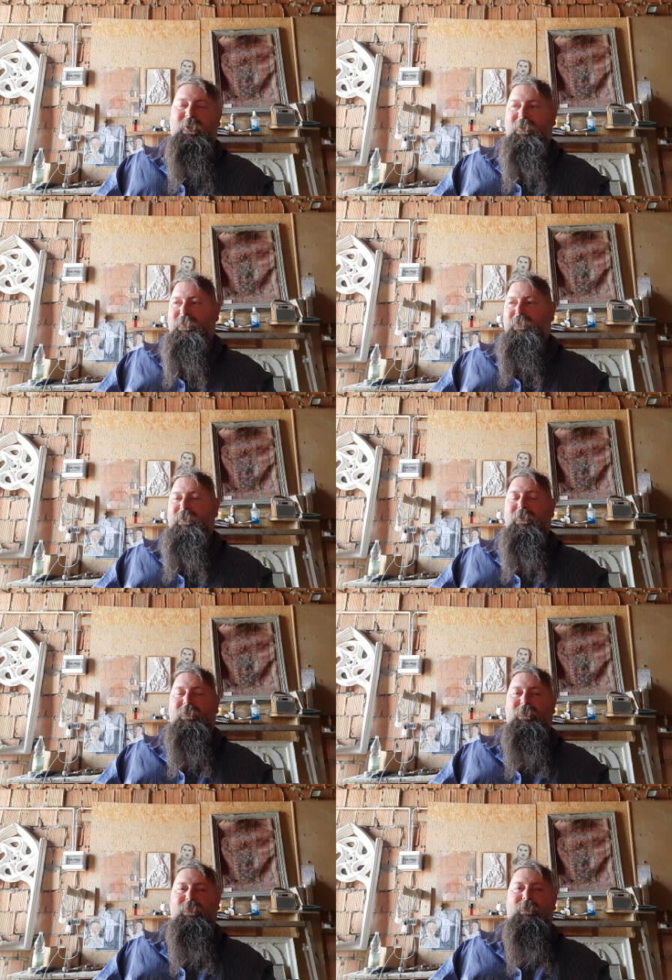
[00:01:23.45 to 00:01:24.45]
w,
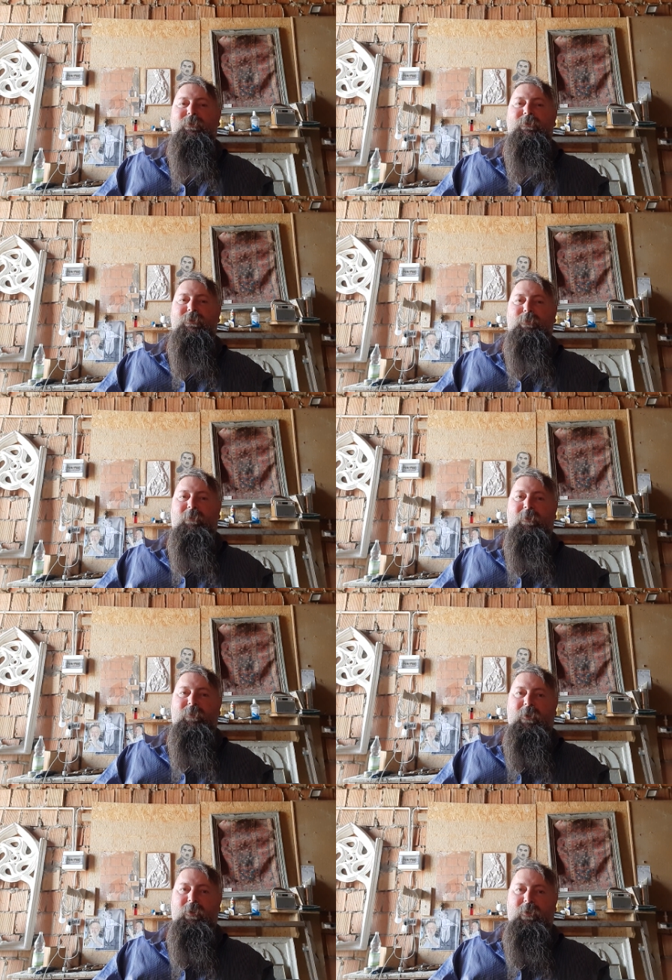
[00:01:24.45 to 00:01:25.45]
w cudzysłowie
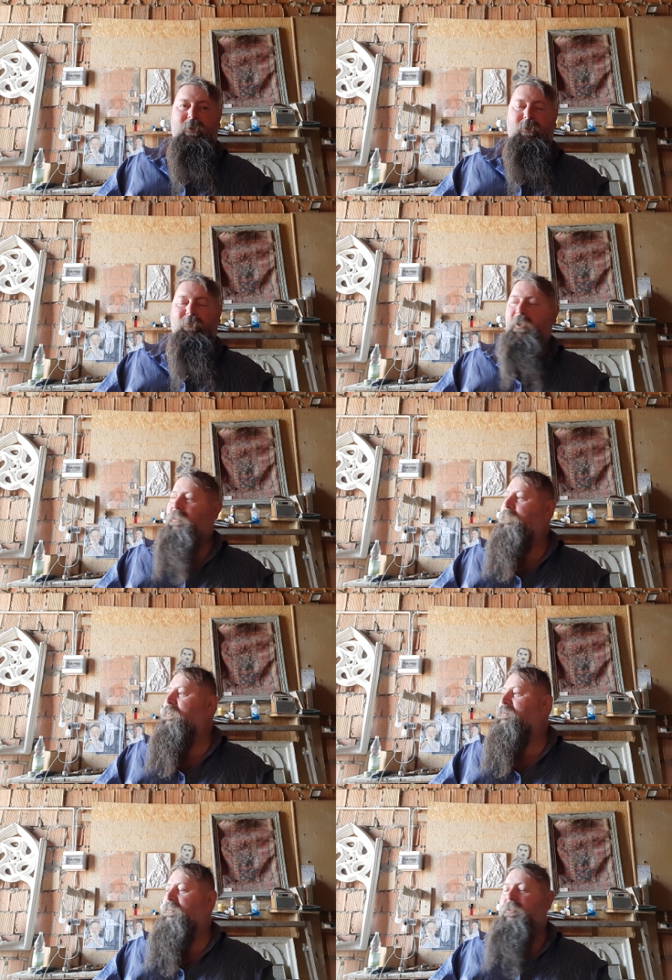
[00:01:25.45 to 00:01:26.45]
wi wiadomo,
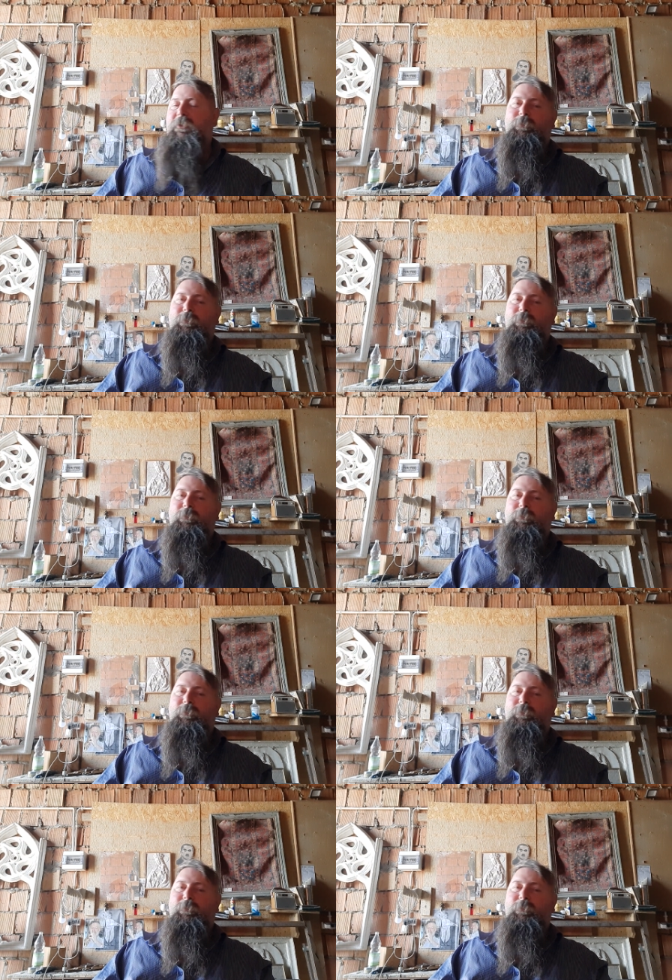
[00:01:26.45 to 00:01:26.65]
co to za